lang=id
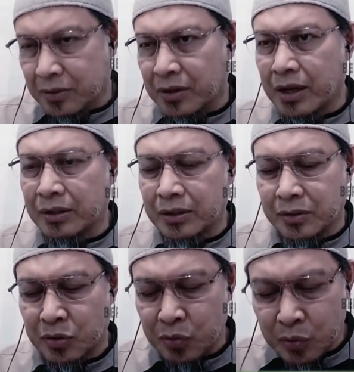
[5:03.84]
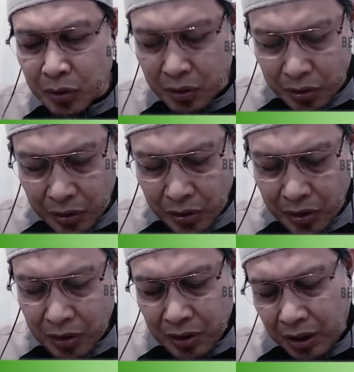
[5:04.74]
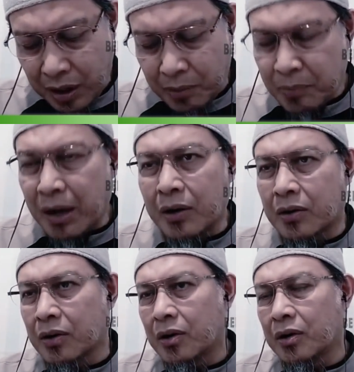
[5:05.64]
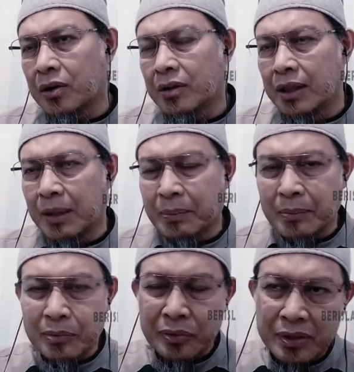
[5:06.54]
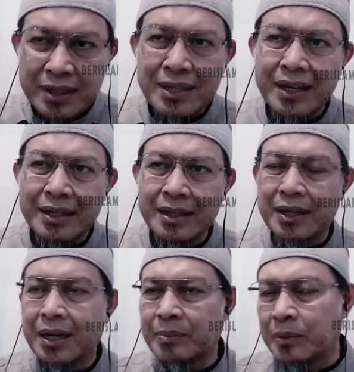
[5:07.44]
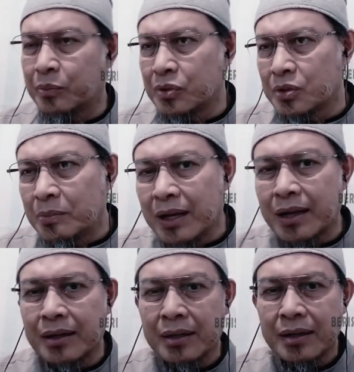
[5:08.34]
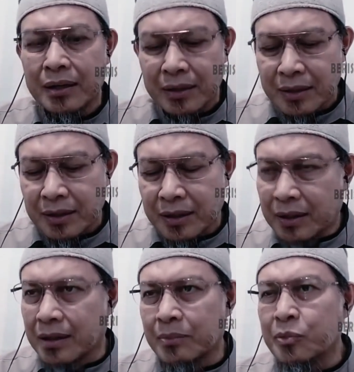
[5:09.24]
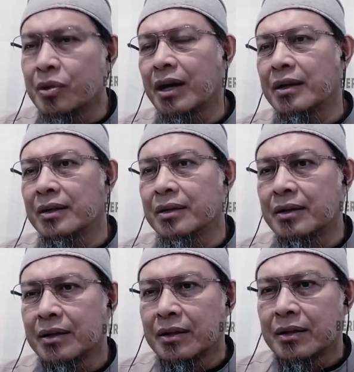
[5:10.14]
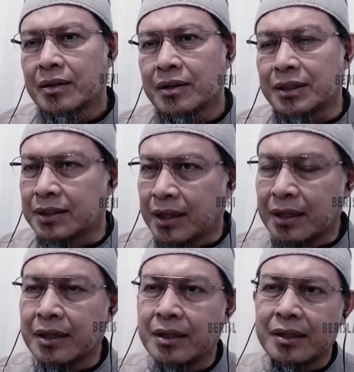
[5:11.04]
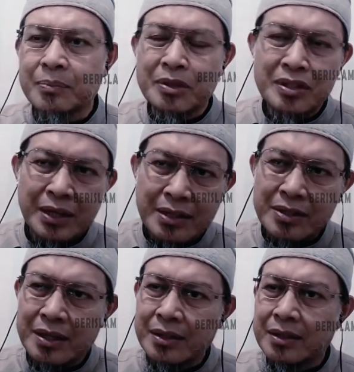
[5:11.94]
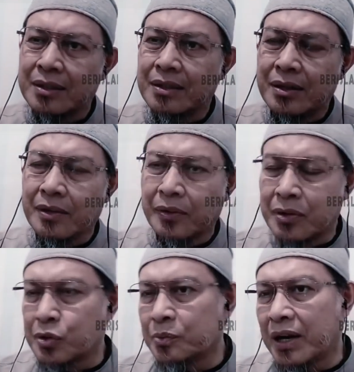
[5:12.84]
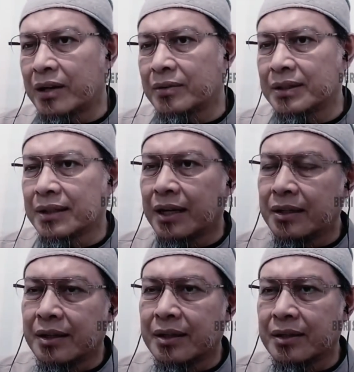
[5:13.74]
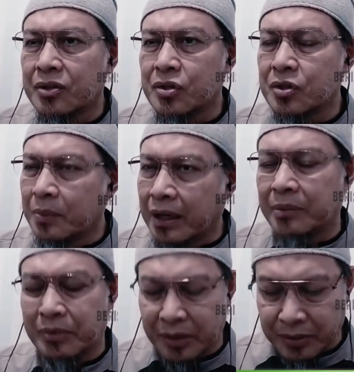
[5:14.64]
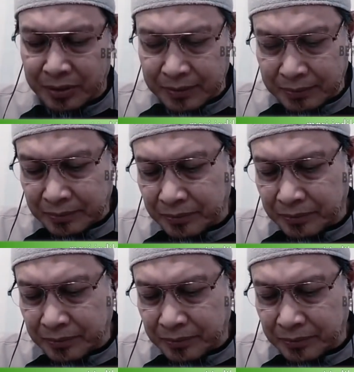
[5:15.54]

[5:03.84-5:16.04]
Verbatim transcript: dari surah Al-Baqarah 83 hingga 89 kita temukan keterangan penjelasan dari Allah Subhanahu wa taala sebagai berikut.